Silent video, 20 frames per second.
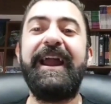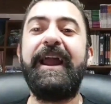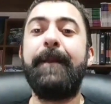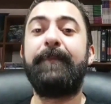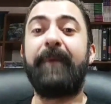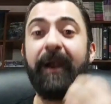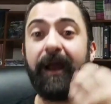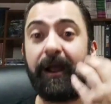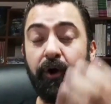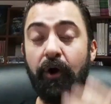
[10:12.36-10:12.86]
Eh,
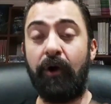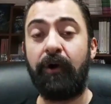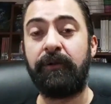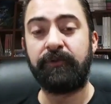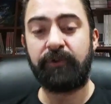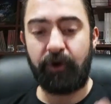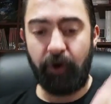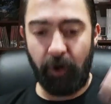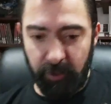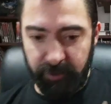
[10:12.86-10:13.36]
para
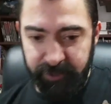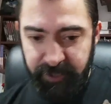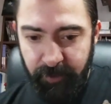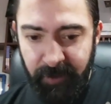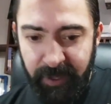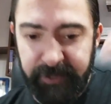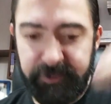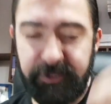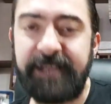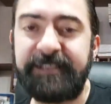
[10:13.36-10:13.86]
Korn. Korn
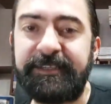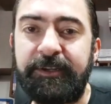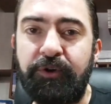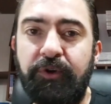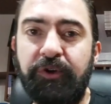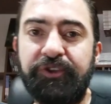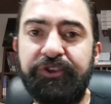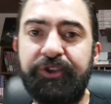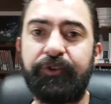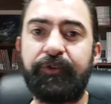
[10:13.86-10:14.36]
iba a hacer un
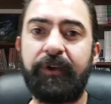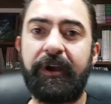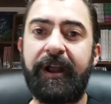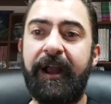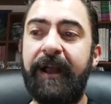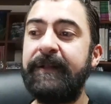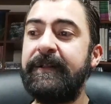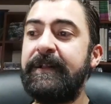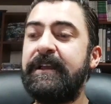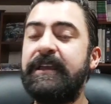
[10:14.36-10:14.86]
concierto
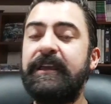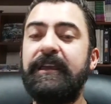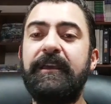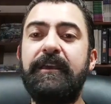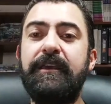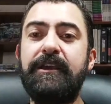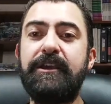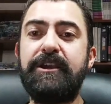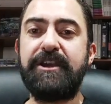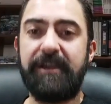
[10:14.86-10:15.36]
acá
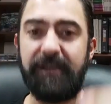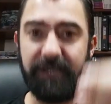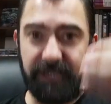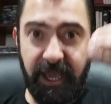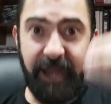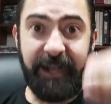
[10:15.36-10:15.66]
y,